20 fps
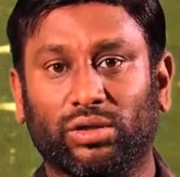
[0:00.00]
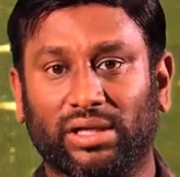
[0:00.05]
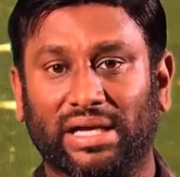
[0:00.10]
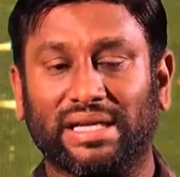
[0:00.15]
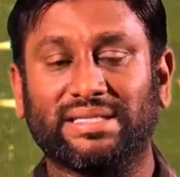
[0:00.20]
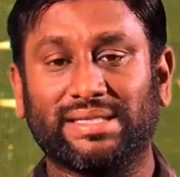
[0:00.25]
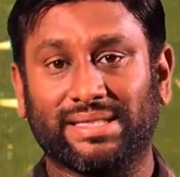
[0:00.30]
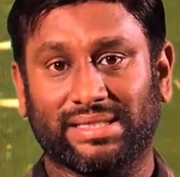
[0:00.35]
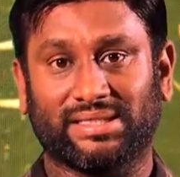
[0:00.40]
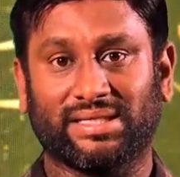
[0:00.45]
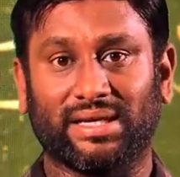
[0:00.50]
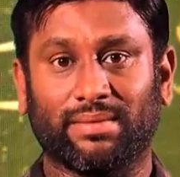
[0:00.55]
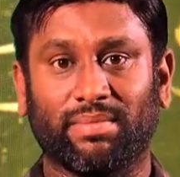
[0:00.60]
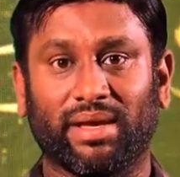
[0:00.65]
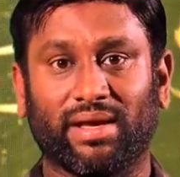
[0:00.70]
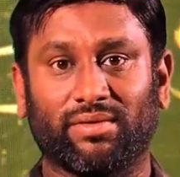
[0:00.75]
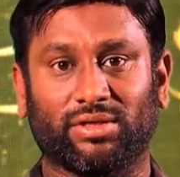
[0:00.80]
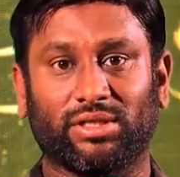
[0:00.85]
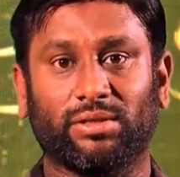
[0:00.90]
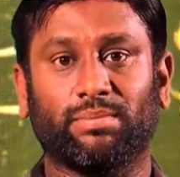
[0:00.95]
டோட்டல்
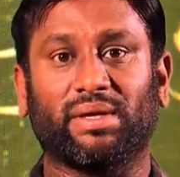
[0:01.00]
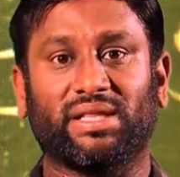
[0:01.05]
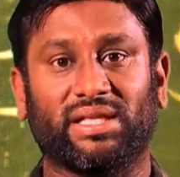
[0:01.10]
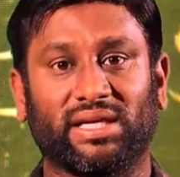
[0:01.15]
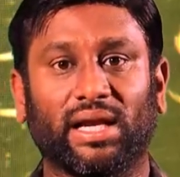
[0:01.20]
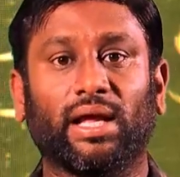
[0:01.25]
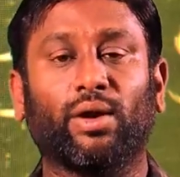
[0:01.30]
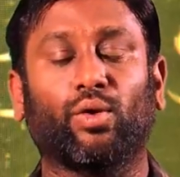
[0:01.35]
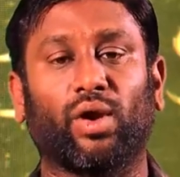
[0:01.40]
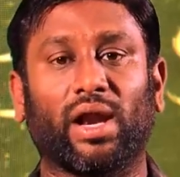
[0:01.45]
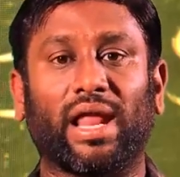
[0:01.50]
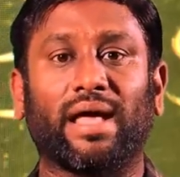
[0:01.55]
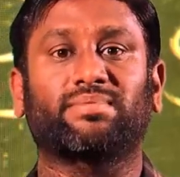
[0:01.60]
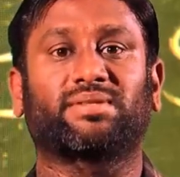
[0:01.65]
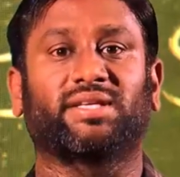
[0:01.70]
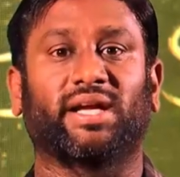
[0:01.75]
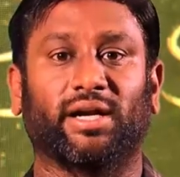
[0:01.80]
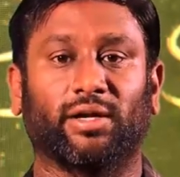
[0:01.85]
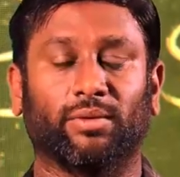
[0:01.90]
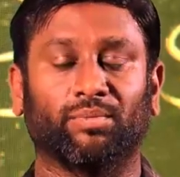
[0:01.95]
சிஸ்டமே வந்து பார்த்திங்கன்னா
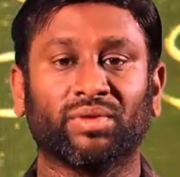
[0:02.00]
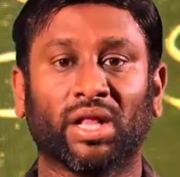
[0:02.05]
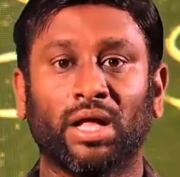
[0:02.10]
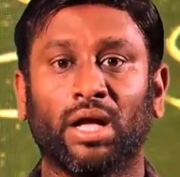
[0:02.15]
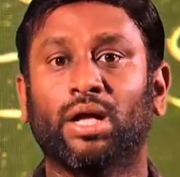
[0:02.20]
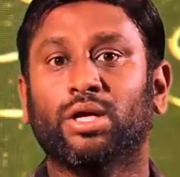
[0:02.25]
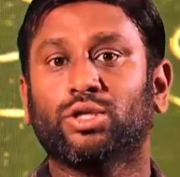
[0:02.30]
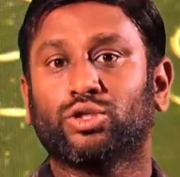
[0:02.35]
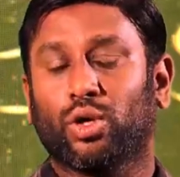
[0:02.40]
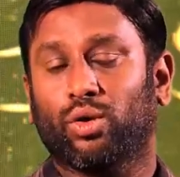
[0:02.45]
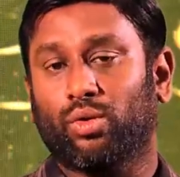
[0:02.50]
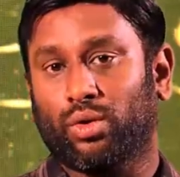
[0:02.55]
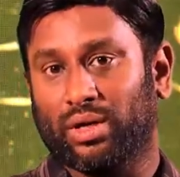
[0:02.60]
கொலாப்ஸ் ஆகிடும் ஸோ